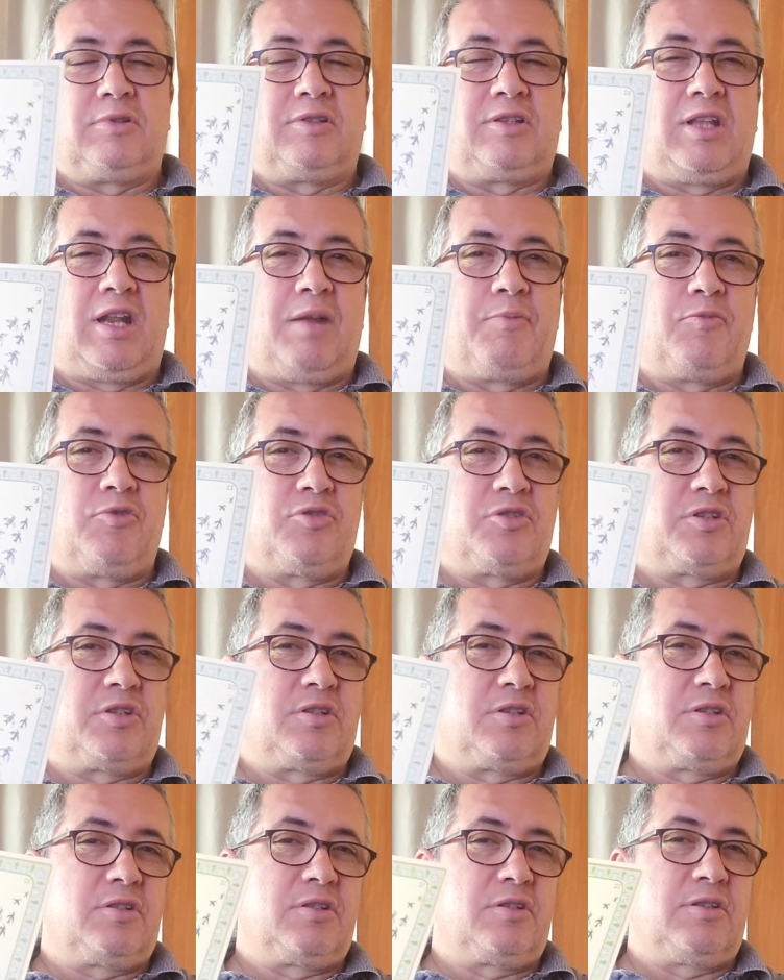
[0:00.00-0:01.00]

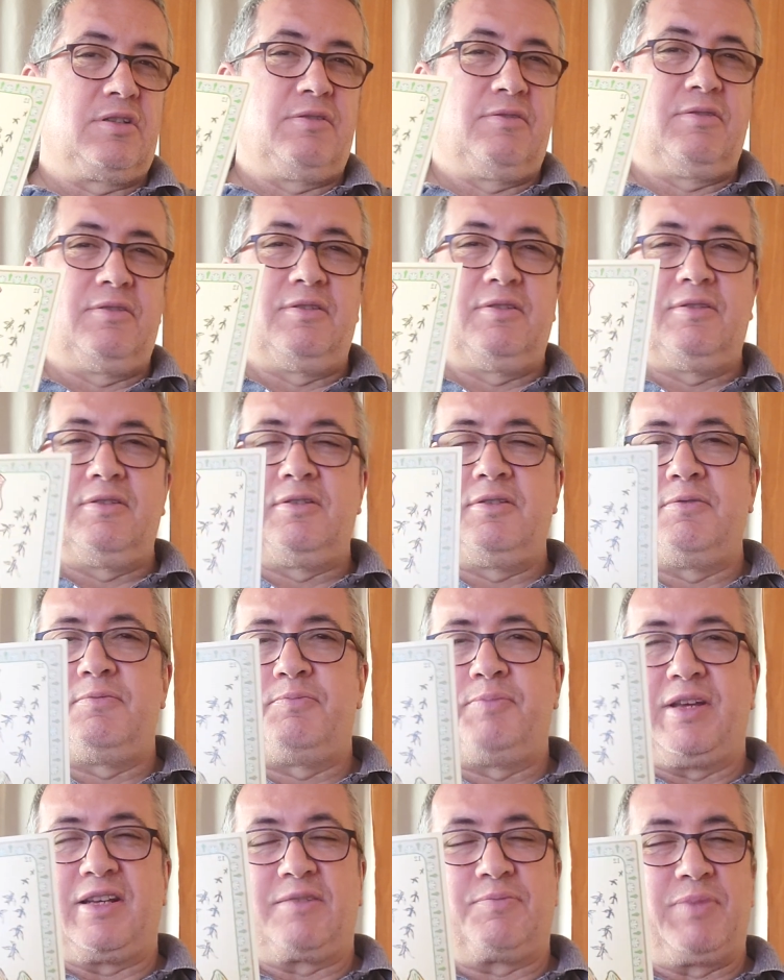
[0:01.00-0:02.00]
Tenemos eh,
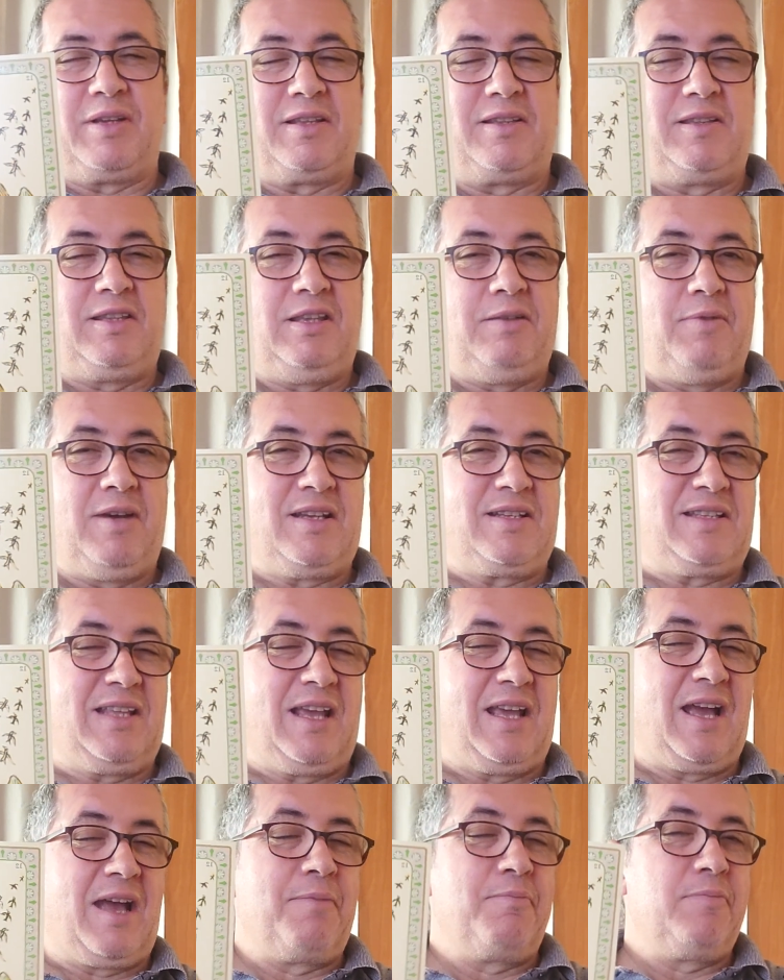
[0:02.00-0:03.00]
perspectivas de
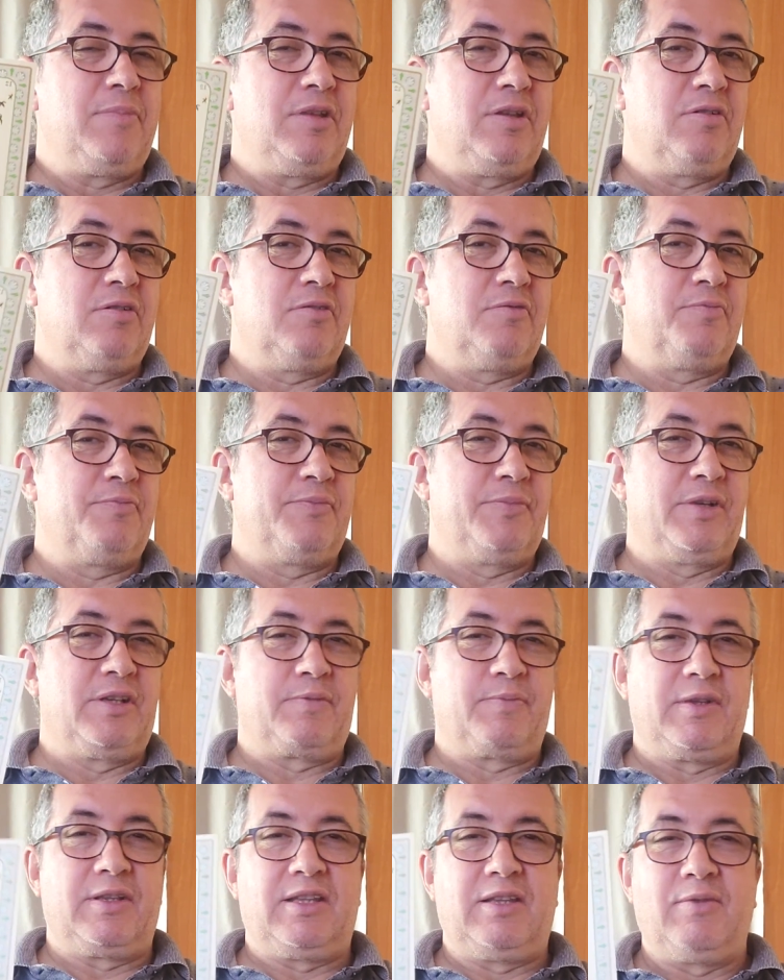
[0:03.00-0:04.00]
cambio,
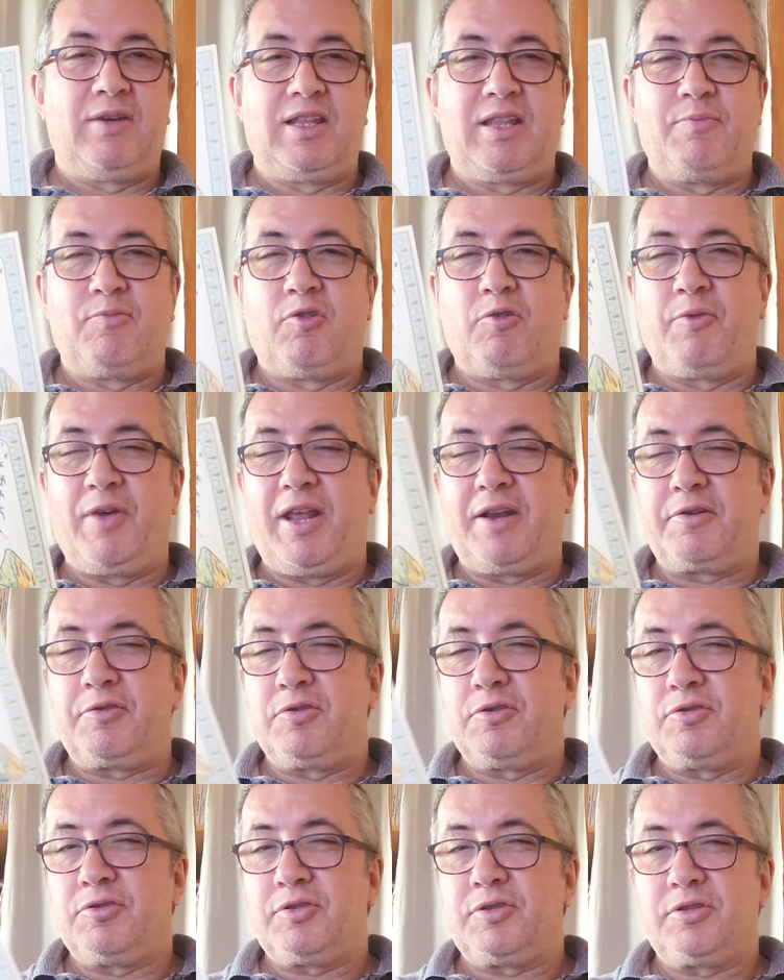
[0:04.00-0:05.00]
perspectiva de
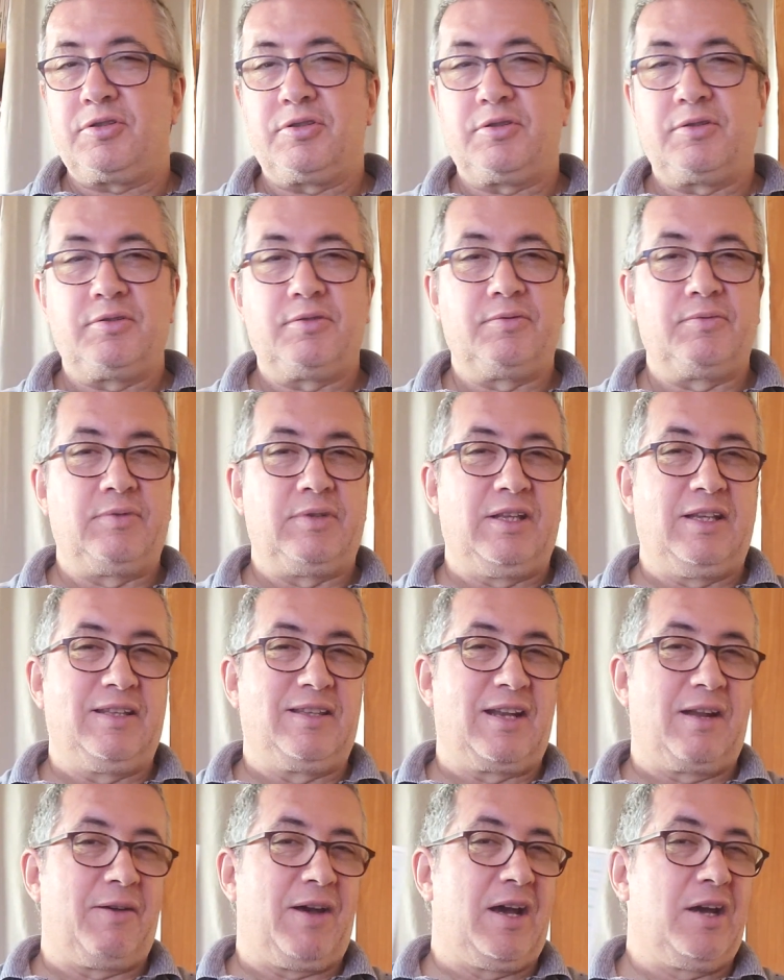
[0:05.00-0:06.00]
movernos, de
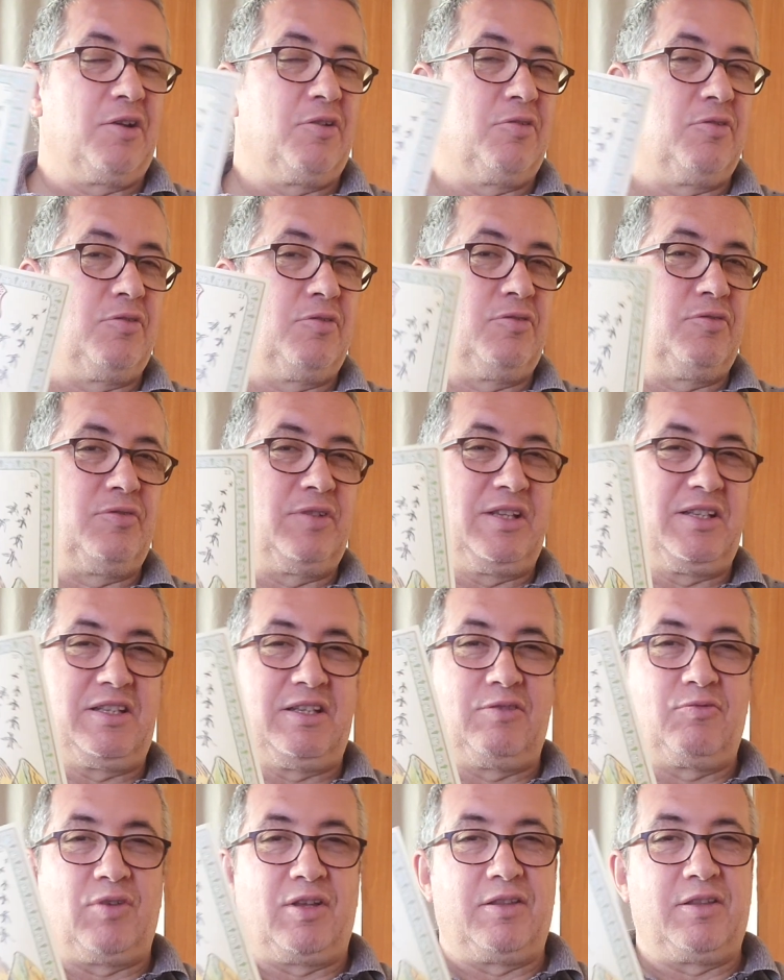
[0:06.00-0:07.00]
trabajo, de
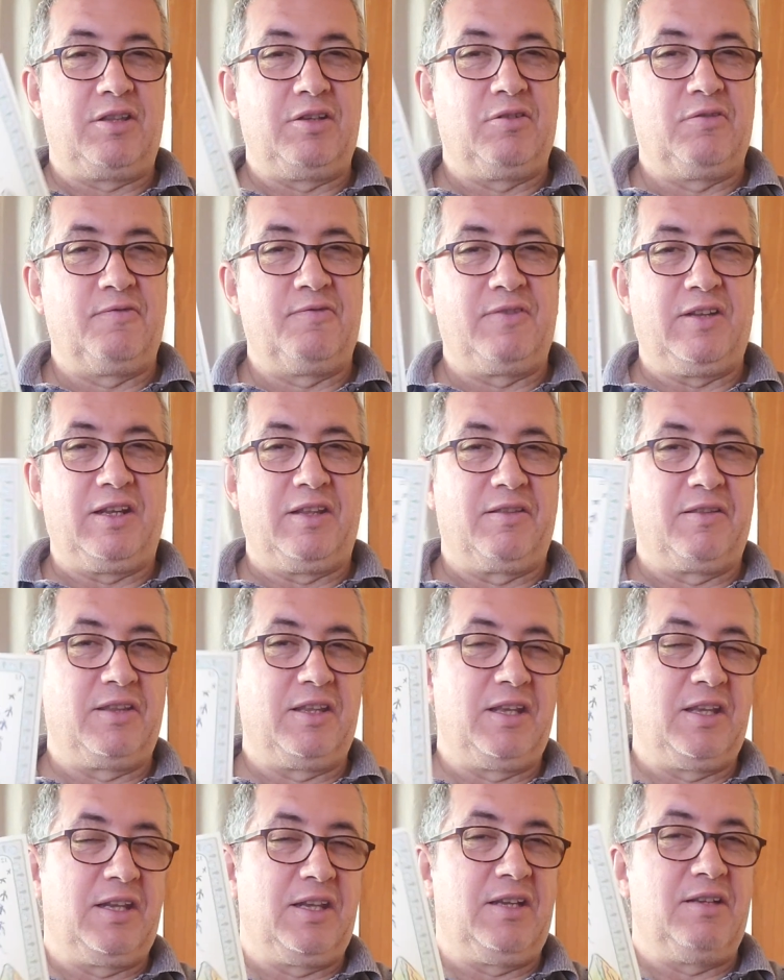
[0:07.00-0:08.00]
situación
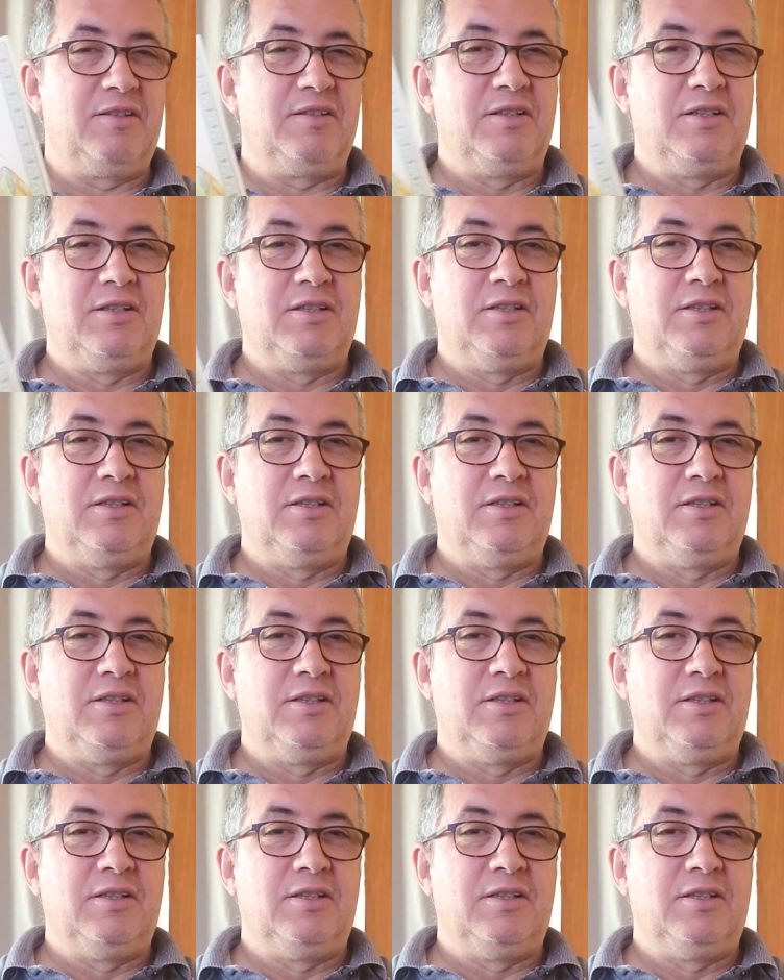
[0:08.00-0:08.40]
financiera.